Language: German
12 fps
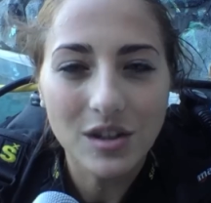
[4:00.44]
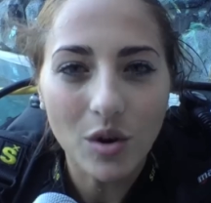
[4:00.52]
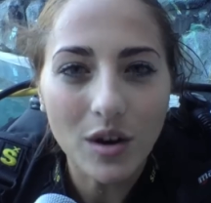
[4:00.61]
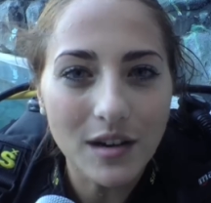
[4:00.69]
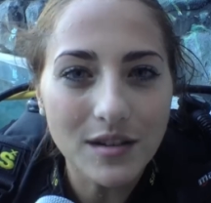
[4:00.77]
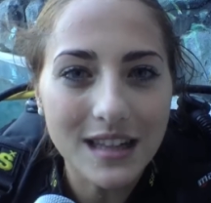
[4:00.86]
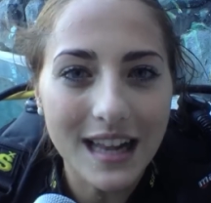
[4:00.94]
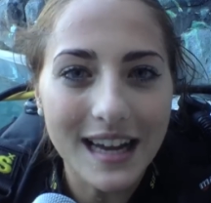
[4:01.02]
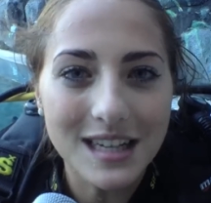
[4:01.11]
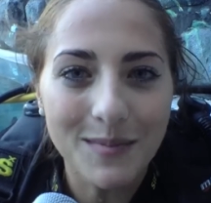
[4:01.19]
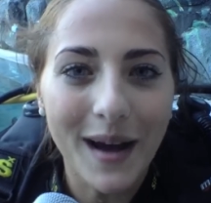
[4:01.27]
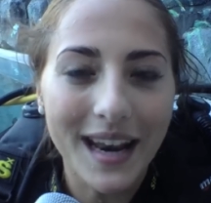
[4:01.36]

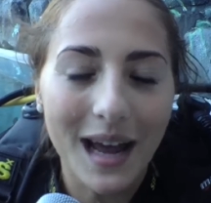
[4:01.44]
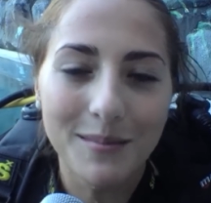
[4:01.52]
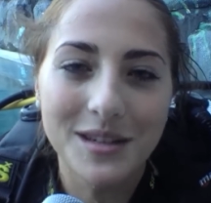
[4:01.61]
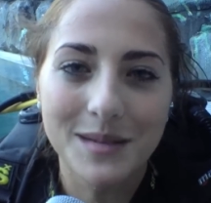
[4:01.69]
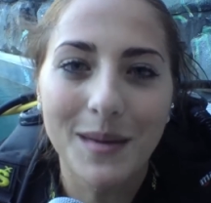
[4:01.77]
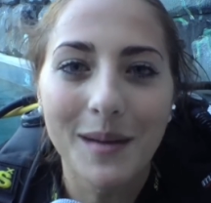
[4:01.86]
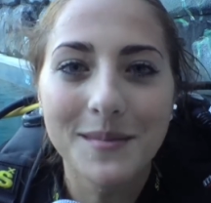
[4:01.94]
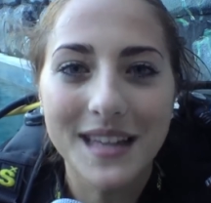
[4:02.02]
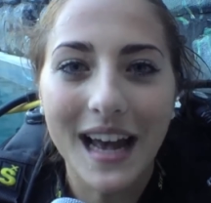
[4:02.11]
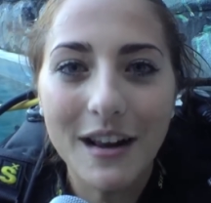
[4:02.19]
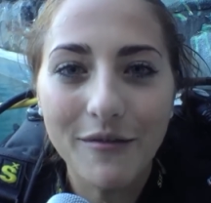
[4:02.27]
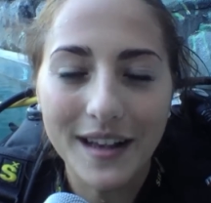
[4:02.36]
Druckausgleich machen, habe mich immer am
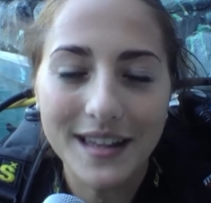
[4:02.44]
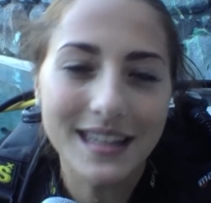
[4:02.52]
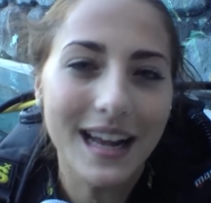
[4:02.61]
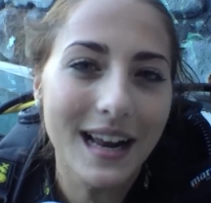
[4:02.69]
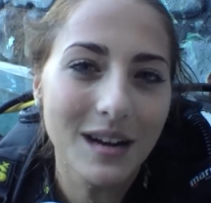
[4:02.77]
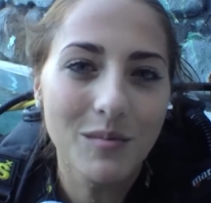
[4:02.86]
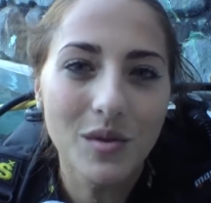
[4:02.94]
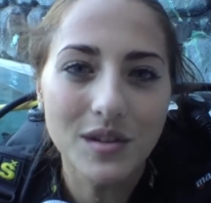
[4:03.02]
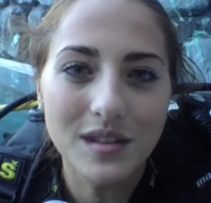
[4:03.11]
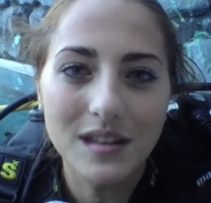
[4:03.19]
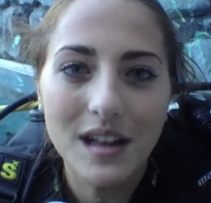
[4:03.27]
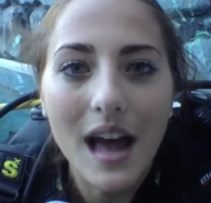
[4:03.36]
Seil festhalten
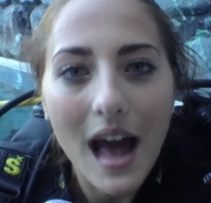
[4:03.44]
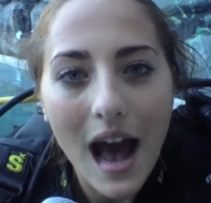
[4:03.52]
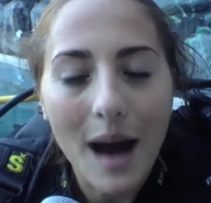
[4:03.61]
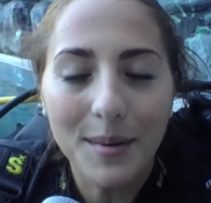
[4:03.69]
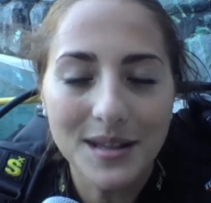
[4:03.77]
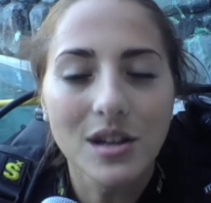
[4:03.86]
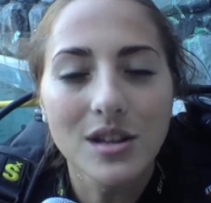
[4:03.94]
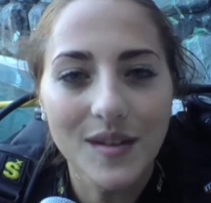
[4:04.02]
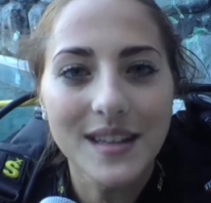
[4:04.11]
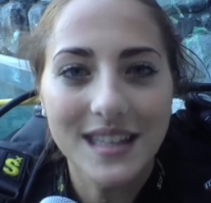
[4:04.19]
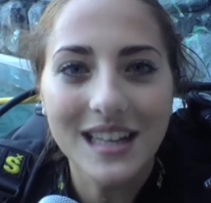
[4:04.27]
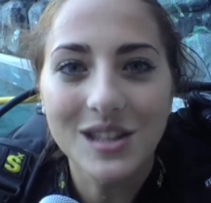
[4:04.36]
müssen, aber sonst
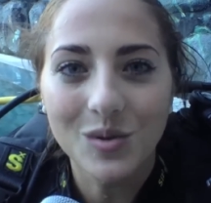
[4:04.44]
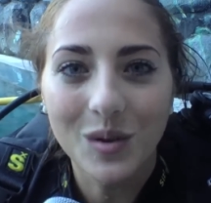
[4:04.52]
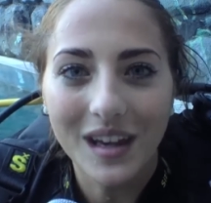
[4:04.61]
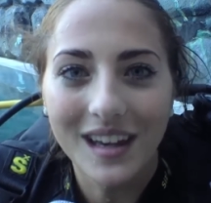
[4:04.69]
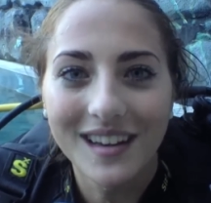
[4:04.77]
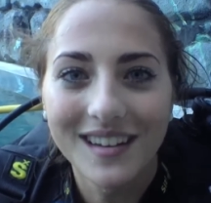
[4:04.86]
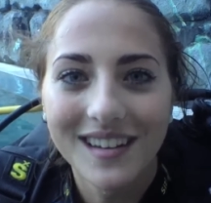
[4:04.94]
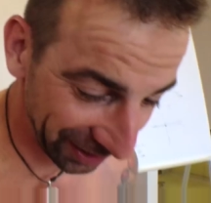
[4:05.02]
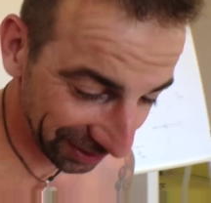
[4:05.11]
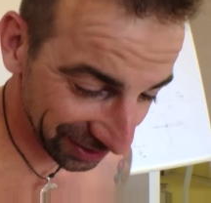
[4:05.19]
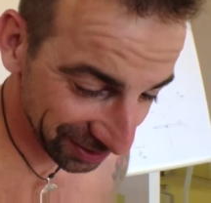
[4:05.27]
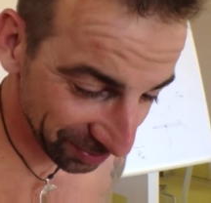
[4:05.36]
war es ganz okay.
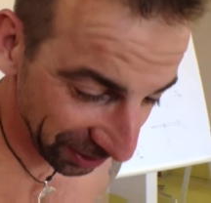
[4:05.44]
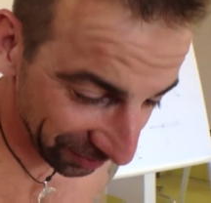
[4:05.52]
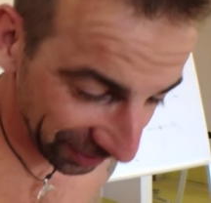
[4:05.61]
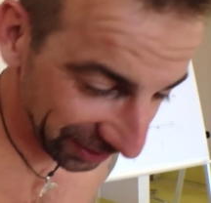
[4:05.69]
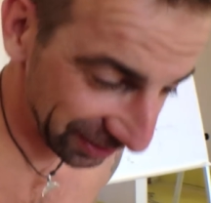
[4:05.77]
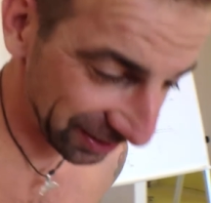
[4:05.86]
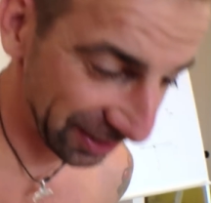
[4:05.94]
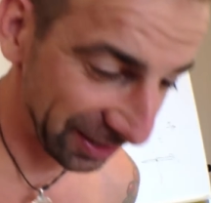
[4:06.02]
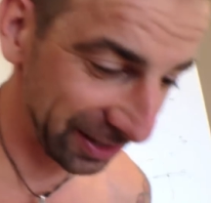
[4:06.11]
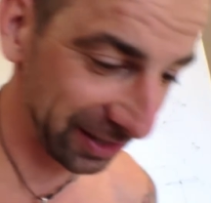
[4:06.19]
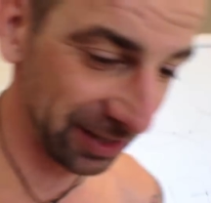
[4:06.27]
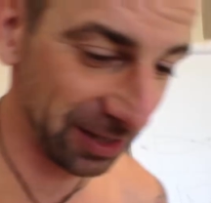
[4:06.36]
Jetzt machen wir
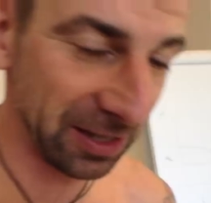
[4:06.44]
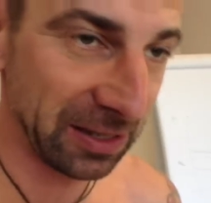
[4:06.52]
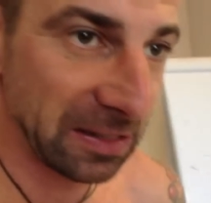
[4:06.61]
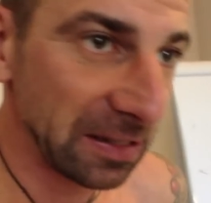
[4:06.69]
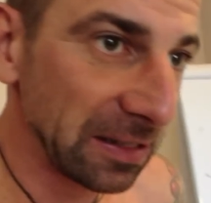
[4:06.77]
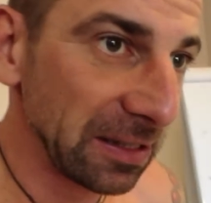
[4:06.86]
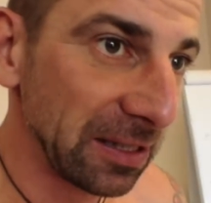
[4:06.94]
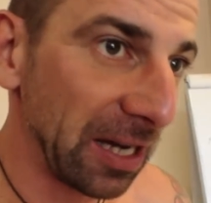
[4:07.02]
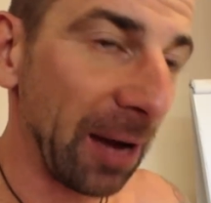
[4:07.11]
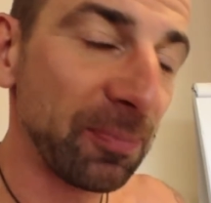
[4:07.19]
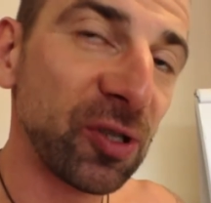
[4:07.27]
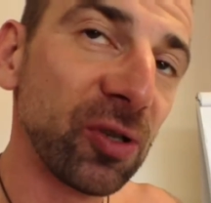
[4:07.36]
die
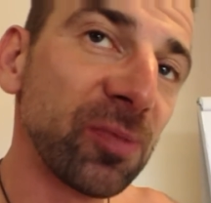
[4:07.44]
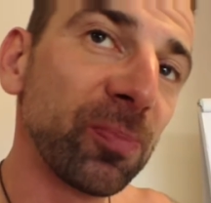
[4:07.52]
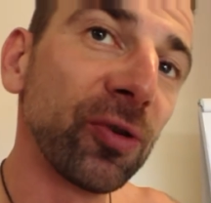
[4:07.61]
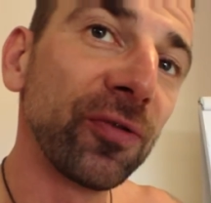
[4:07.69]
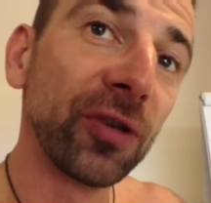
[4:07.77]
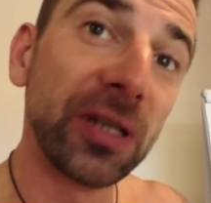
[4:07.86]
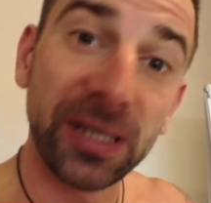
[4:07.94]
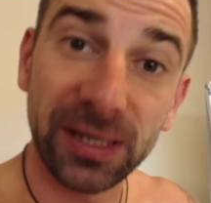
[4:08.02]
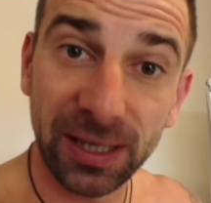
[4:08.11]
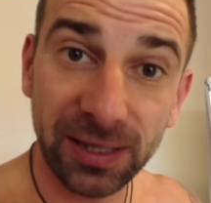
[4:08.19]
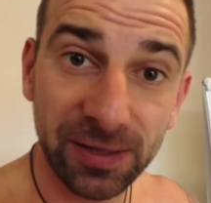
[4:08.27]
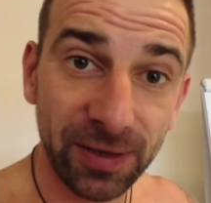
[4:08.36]
Abschlussprüfung nicht
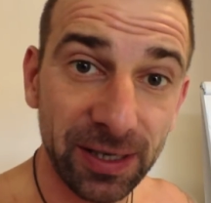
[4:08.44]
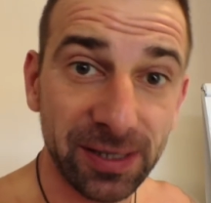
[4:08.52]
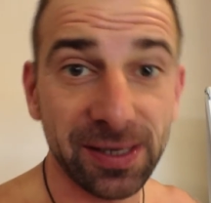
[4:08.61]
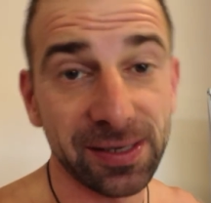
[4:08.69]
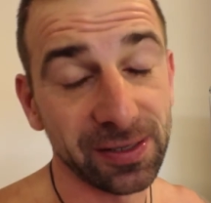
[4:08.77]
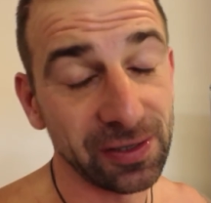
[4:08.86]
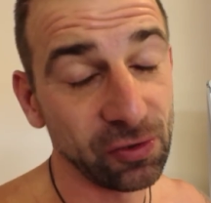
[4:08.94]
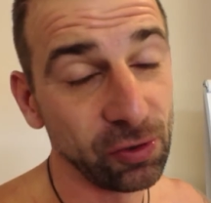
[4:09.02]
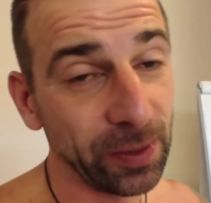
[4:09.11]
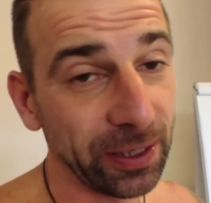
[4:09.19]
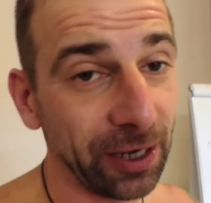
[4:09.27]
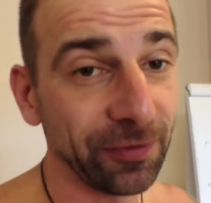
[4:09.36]
ganz, weil es ist ein
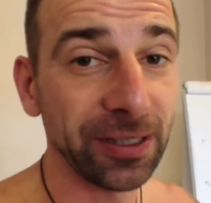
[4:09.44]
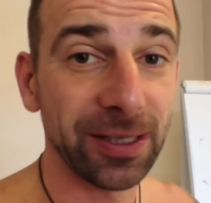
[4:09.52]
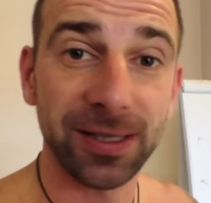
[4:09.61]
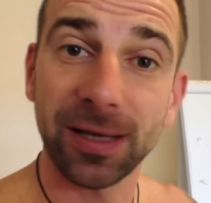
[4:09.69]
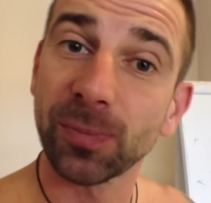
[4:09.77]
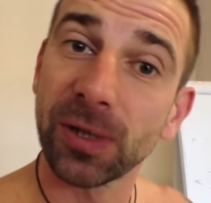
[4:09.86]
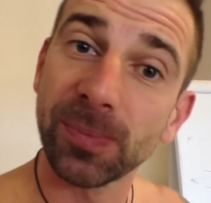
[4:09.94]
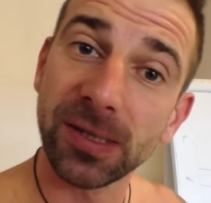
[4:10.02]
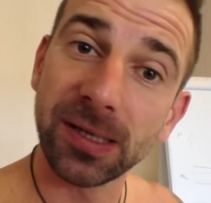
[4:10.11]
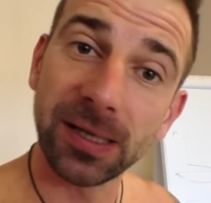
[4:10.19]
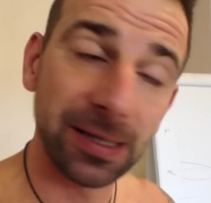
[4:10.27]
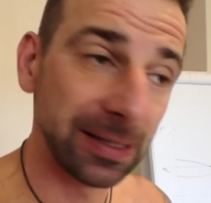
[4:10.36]
Scuba-Diver, deshalb gibt es
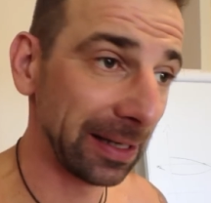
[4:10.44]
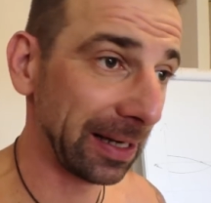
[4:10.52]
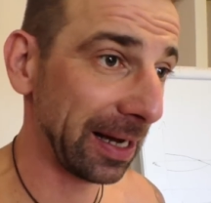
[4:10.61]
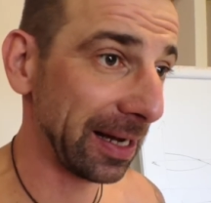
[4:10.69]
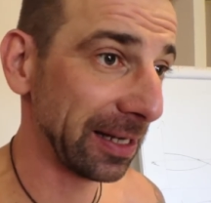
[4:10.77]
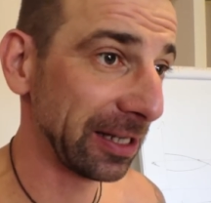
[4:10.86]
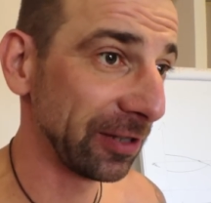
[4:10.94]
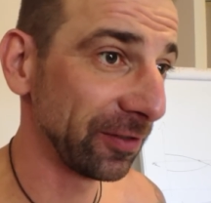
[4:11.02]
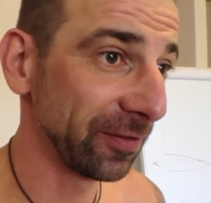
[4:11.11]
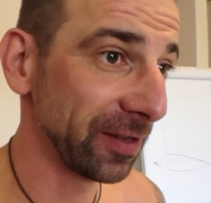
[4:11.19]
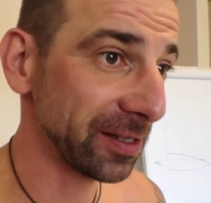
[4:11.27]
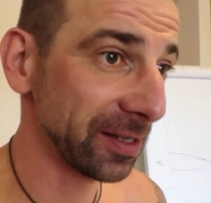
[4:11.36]
die drei
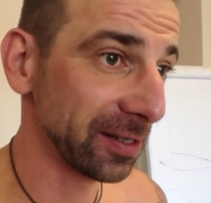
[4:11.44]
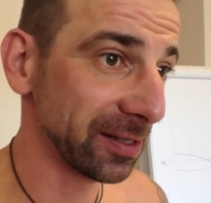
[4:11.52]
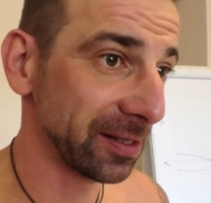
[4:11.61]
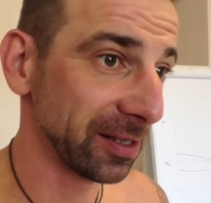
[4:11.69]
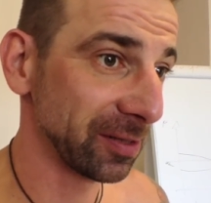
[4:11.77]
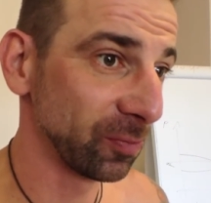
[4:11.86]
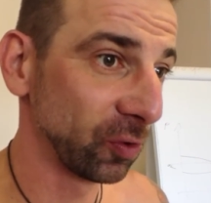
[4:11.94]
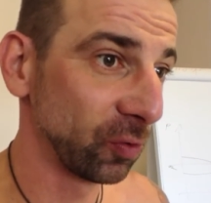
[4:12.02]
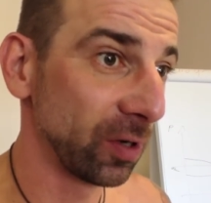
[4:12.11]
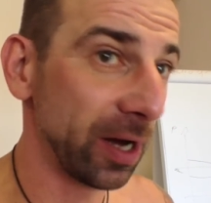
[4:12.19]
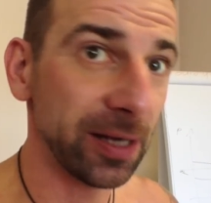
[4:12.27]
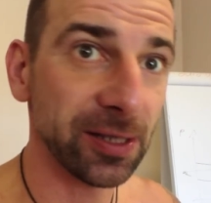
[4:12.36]
Quizzes des
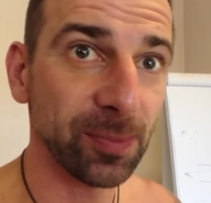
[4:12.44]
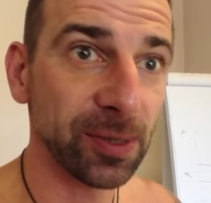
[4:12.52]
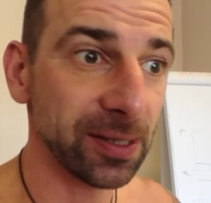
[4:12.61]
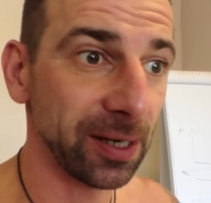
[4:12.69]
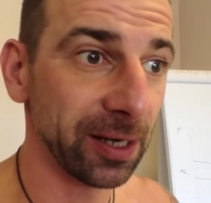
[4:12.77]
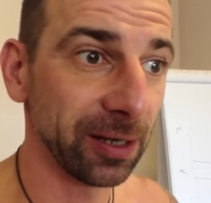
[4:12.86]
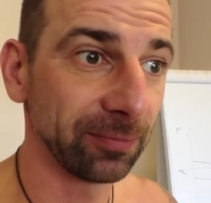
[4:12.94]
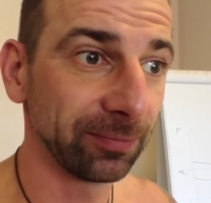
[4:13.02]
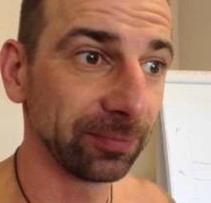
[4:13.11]
Modul 1 bis 3.